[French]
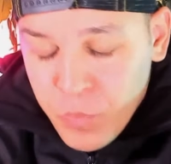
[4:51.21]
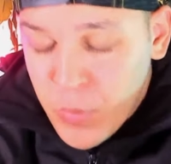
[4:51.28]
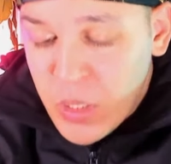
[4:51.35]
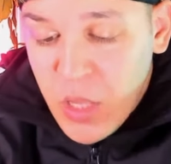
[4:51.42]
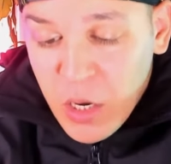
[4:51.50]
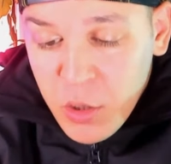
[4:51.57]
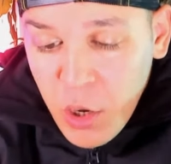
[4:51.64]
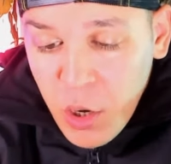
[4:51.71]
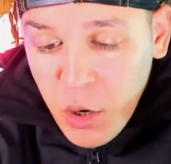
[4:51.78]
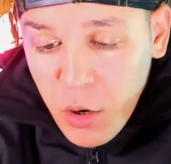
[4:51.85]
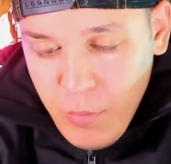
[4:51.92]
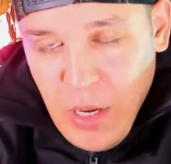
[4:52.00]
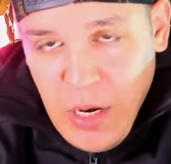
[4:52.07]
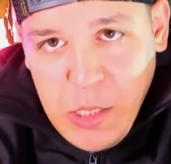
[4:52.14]
Mais
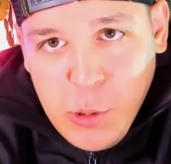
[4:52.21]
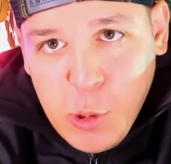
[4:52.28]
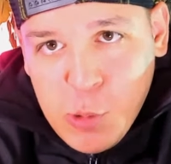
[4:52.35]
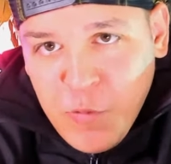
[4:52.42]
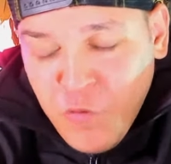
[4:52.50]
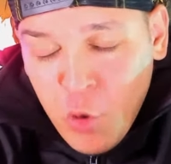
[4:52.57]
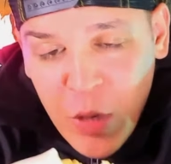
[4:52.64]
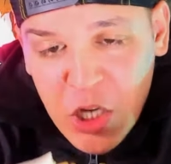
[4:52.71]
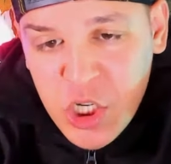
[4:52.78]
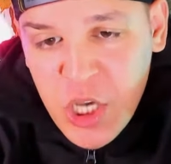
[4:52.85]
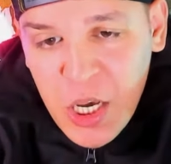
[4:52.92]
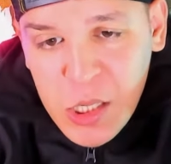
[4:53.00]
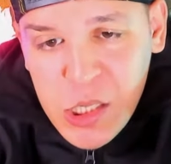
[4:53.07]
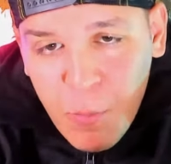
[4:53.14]
d'accord, bah la sauce
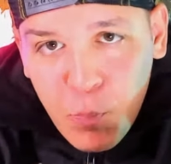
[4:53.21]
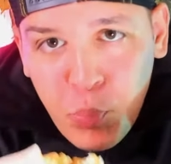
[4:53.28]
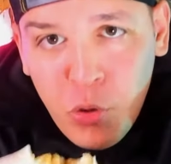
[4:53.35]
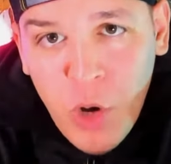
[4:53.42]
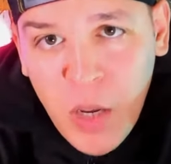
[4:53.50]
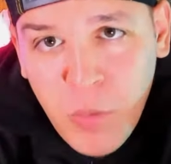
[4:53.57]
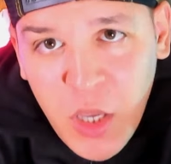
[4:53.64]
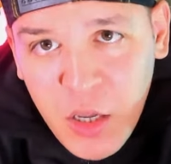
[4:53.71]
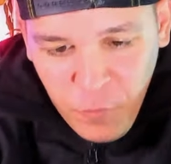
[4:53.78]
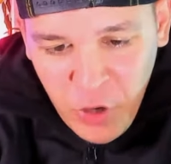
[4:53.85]
fromagère ça pue la merde.